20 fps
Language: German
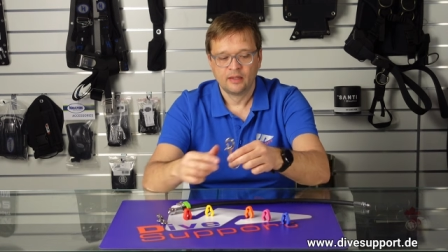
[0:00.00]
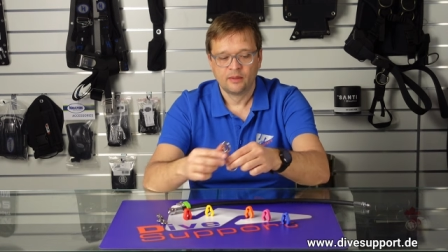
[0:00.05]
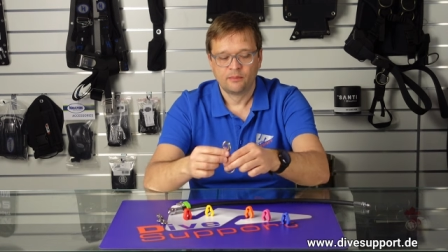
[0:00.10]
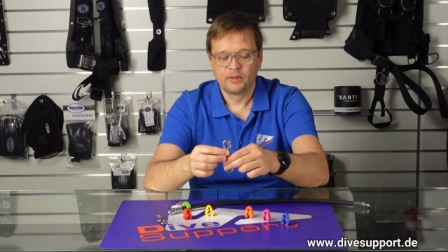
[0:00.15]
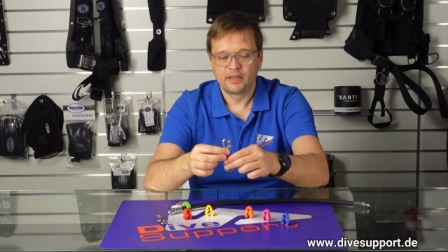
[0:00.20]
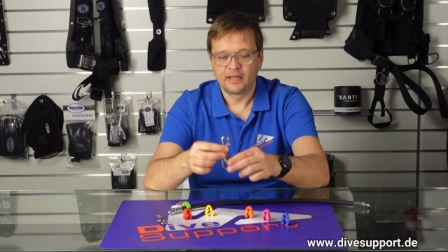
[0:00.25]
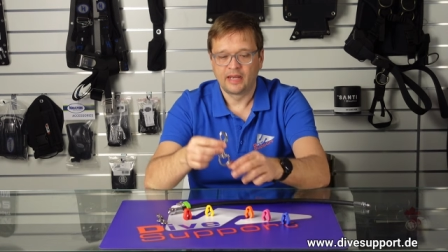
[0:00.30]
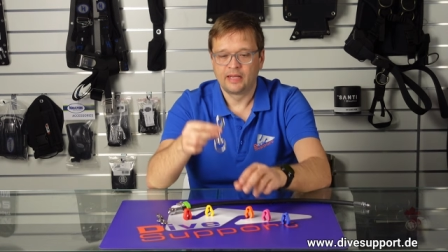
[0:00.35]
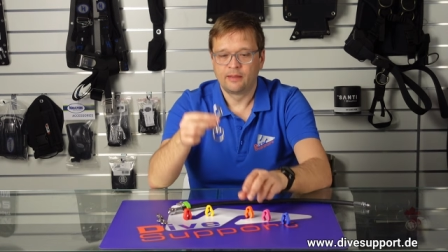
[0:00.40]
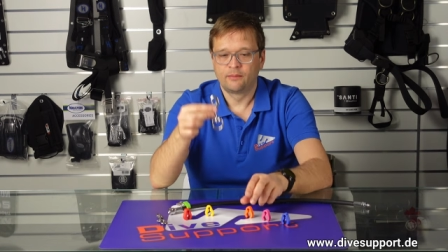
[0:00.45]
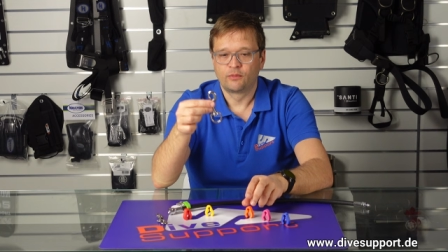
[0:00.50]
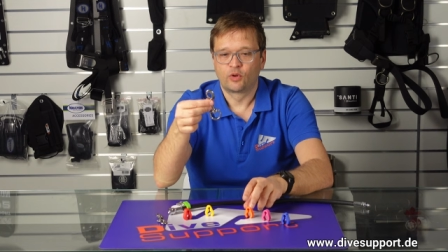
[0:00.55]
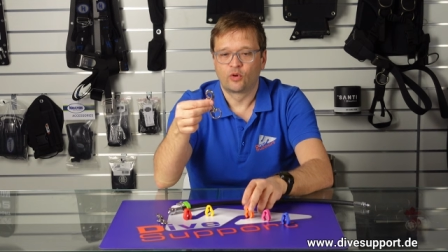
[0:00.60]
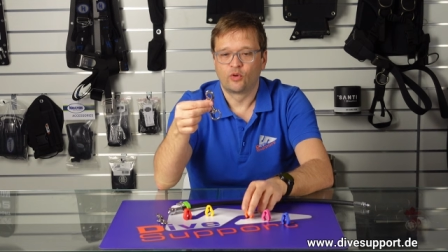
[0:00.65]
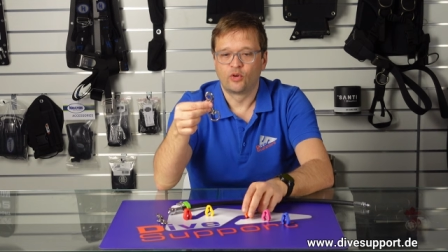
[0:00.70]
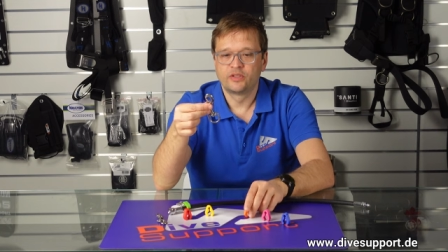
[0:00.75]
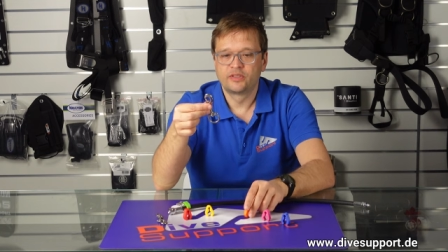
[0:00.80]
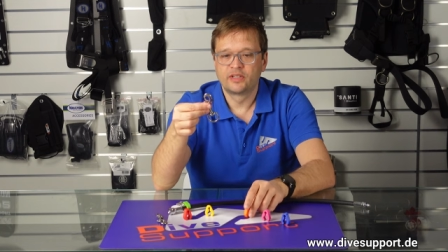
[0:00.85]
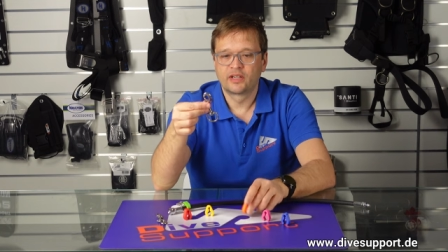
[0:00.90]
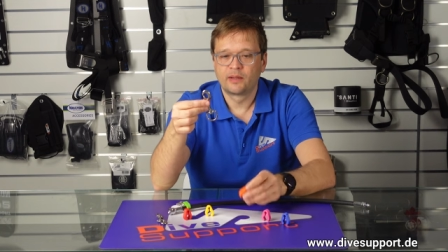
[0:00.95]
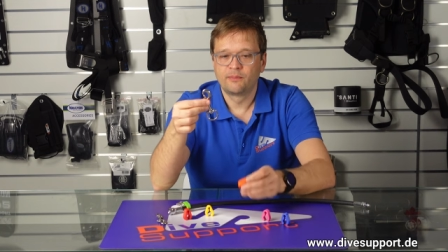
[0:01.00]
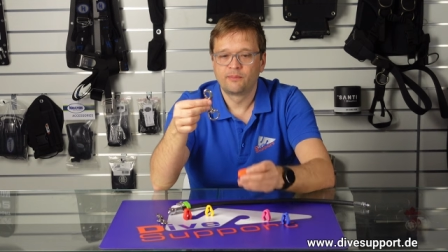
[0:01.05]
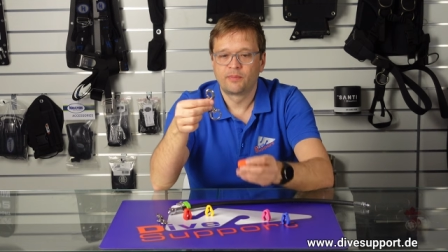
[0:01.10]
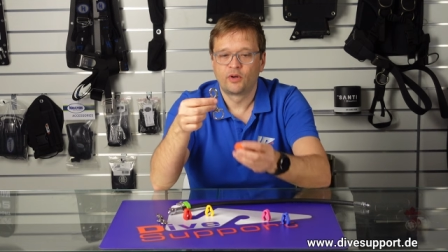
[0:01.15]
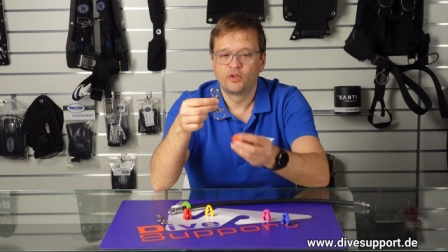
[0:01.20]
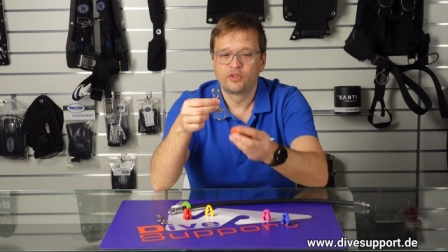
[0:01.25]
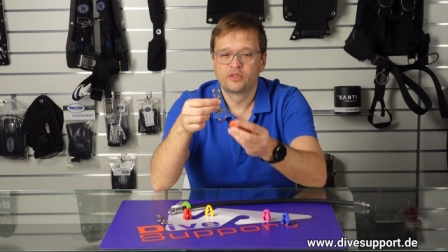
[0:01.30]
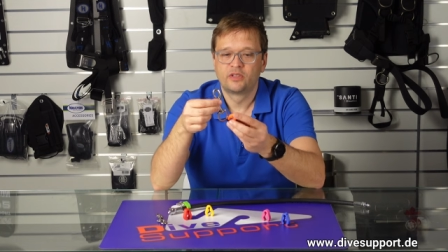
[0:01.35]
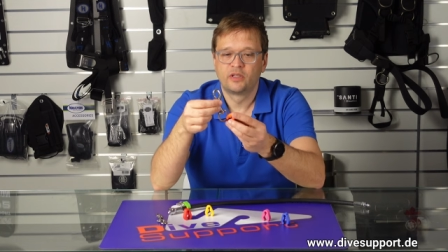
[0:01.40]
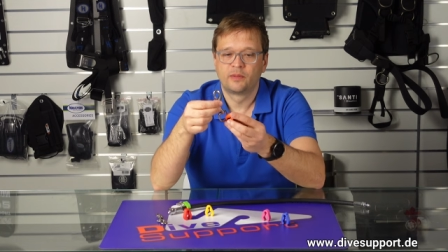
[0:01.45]
Mit einem größeren
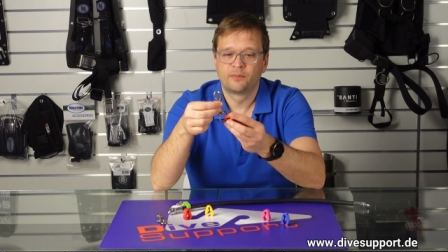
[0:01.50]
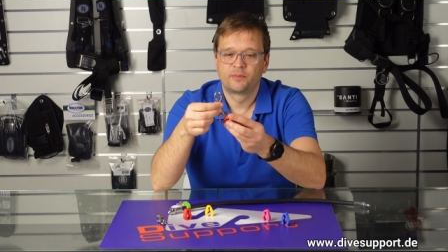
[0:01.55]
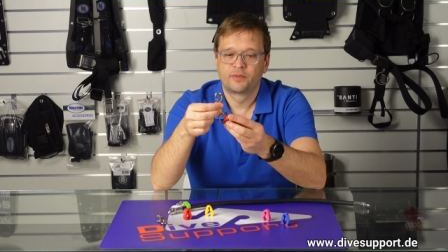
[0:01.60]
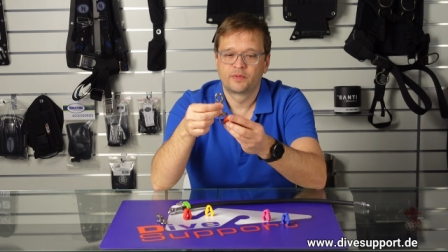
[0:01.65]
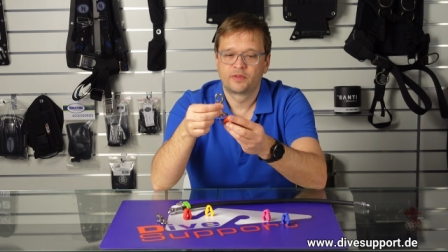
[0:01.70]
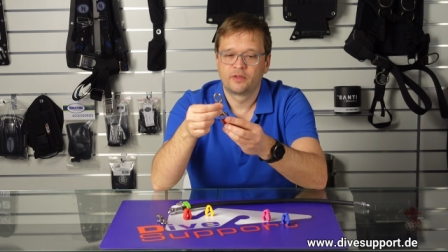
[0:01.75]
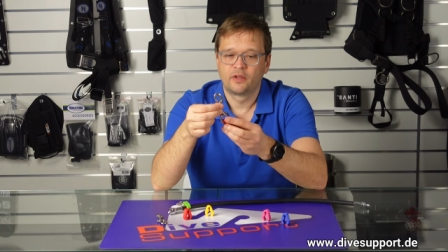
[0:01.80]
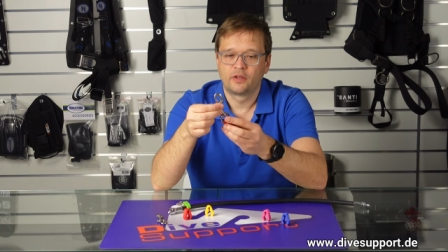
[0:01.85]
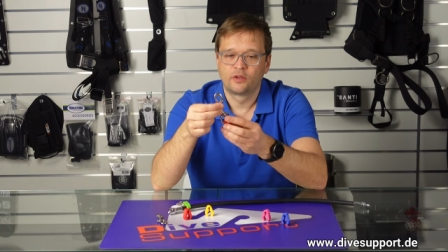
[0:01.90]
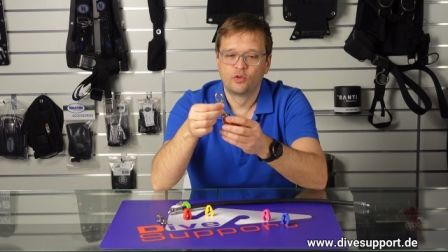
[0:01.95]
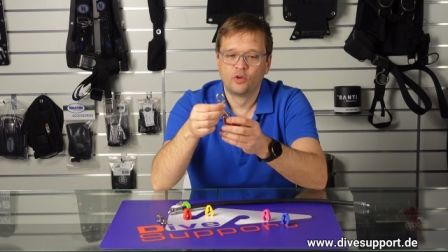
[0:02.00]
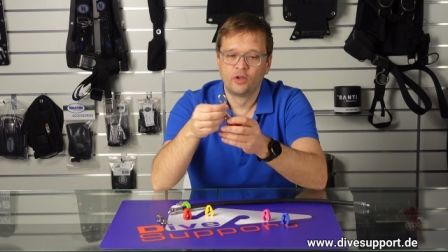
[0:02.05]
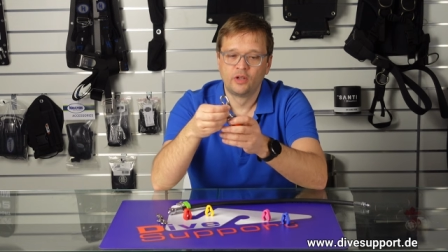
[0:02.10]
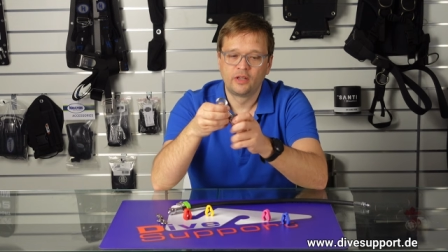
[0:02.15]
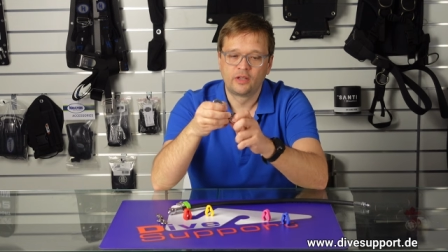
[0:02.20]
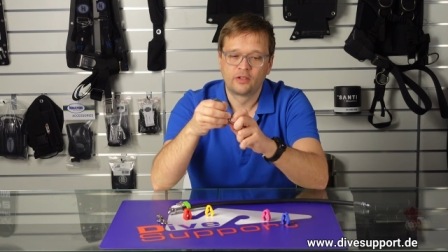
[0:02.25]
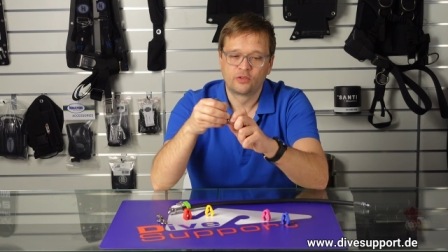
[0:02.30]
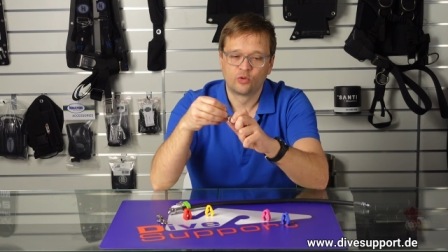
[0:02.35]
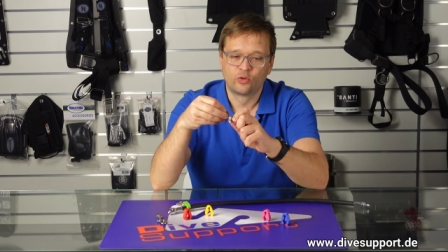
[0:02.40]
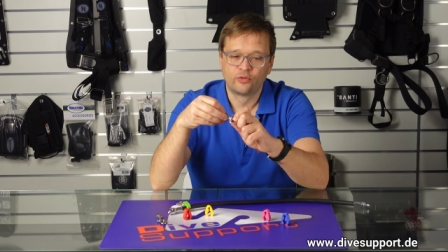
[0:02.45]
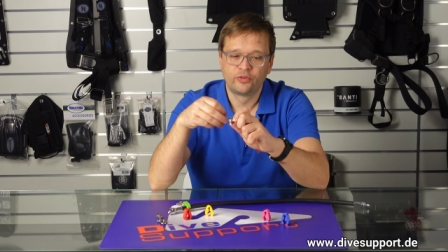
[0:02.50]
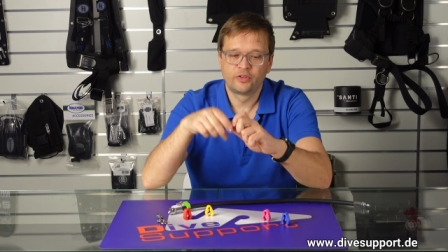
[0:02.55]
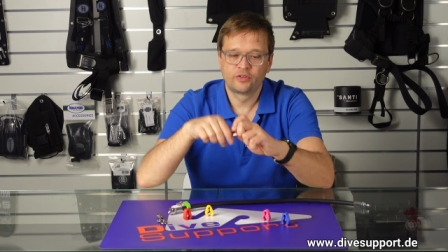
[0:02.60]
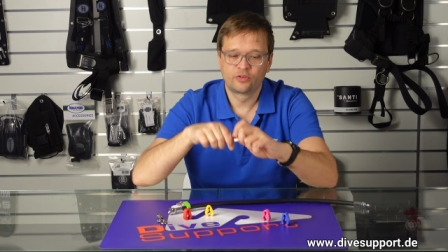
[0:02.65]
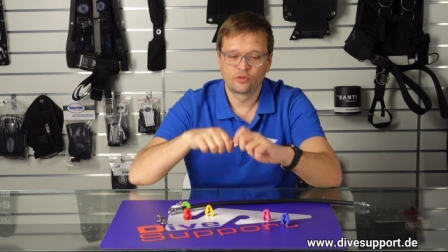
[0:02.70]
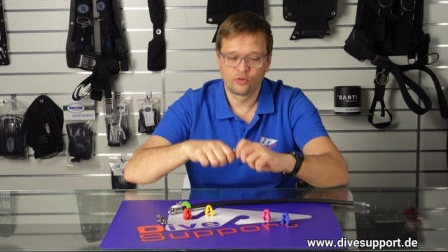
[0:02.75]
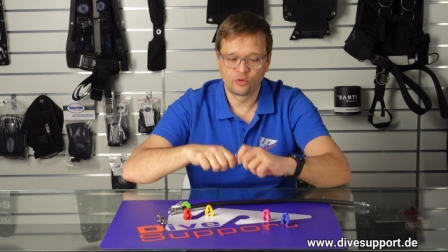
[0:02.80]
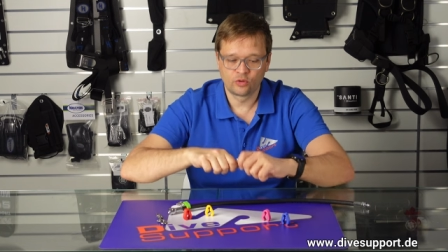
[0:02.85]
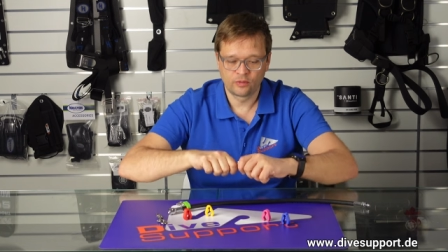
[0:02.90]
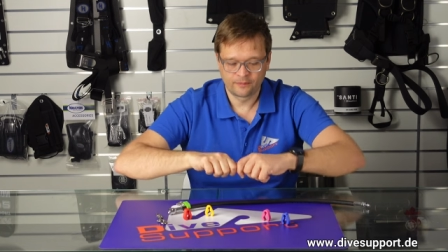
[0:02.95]
Bolt Snap natürlich
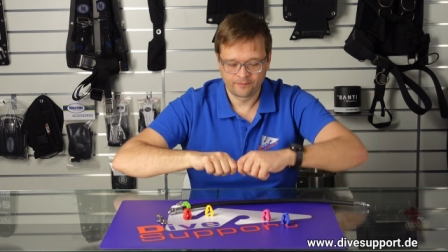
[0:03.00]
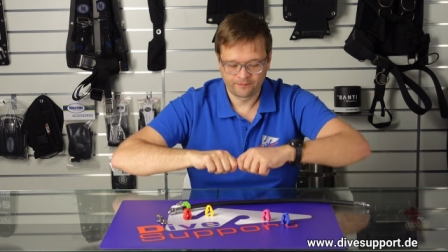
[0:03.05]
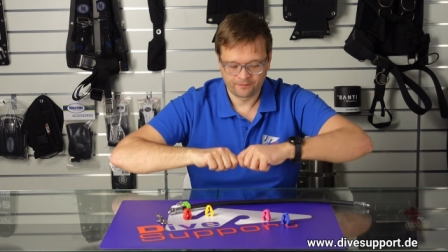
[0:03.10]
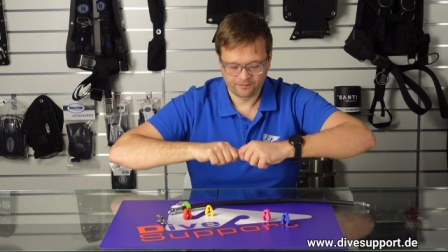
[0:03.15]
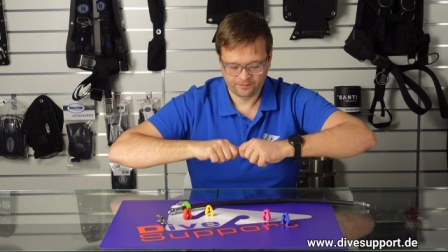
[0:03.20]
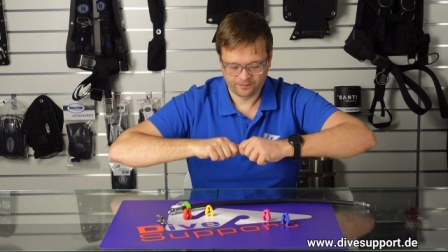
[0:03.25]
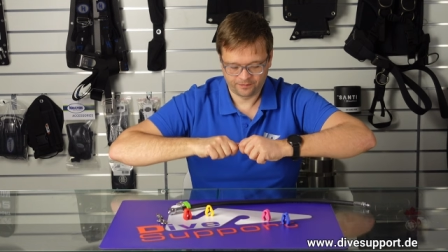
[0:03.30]
sowieso,